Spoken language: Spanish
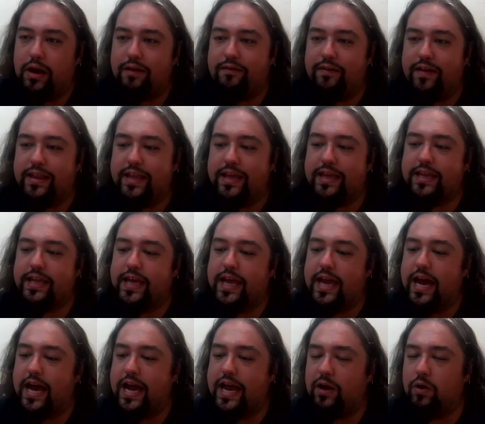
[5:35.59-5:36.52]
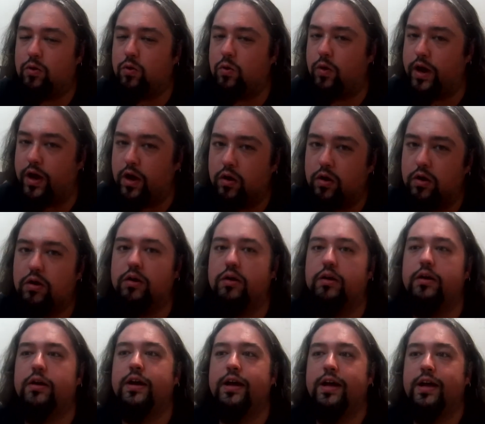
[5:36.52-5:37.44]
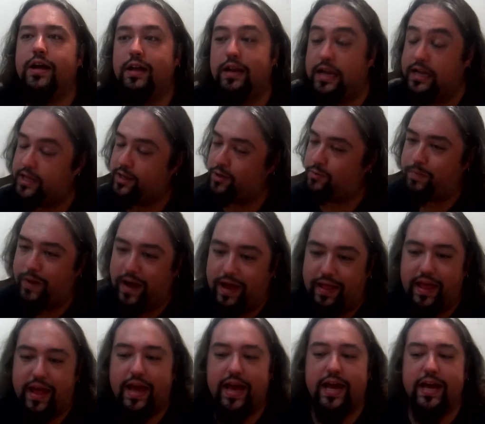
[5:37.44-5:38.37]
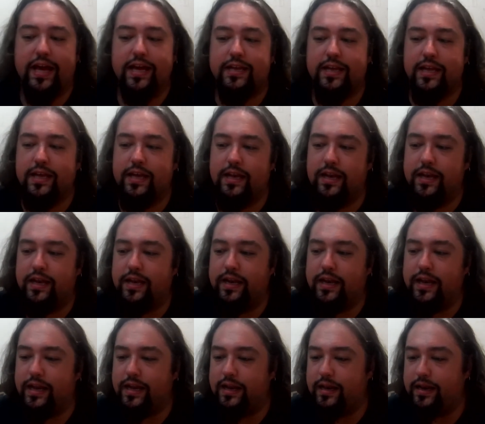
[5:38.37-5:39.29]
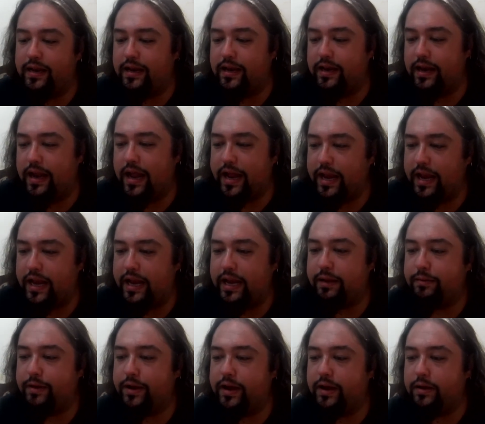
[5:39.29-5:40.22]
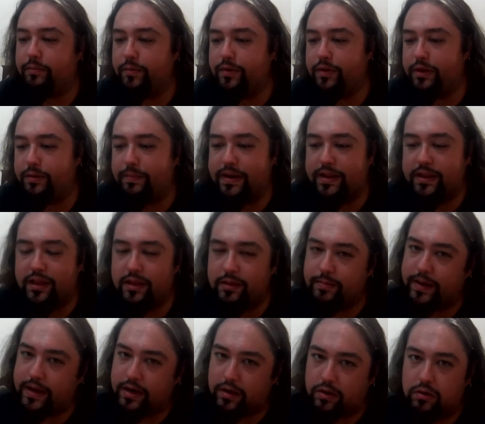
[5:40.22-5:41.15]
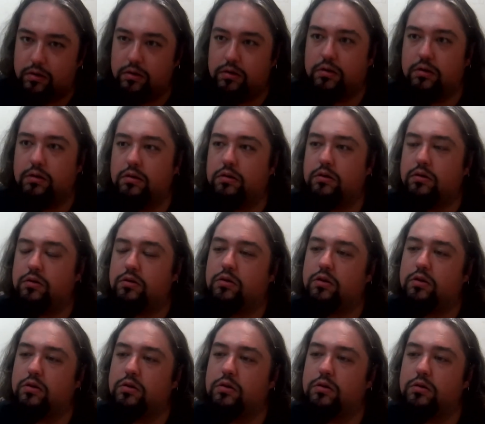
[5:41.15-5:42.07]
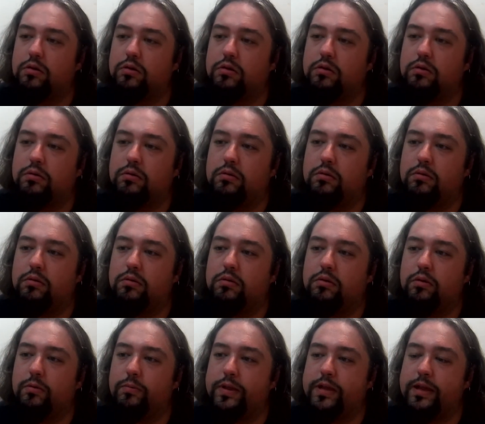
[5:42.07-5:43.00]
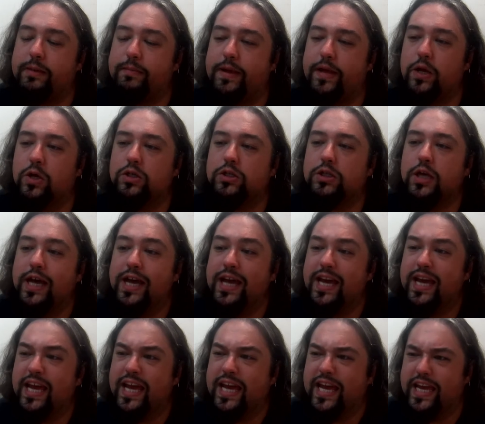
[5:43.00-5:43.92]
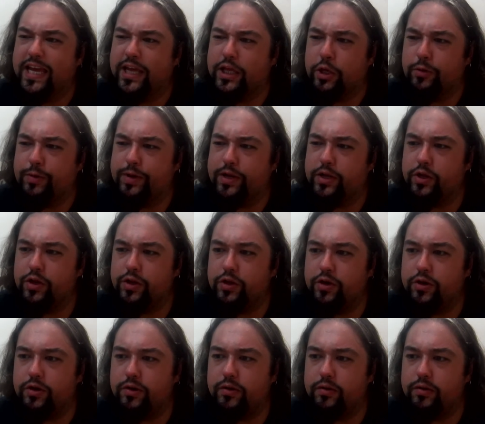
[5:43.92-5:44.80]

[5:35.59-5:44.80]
La fantasía, el juego, las espadas, el, aire libre, el poder participar con, mis amigos y sobre todo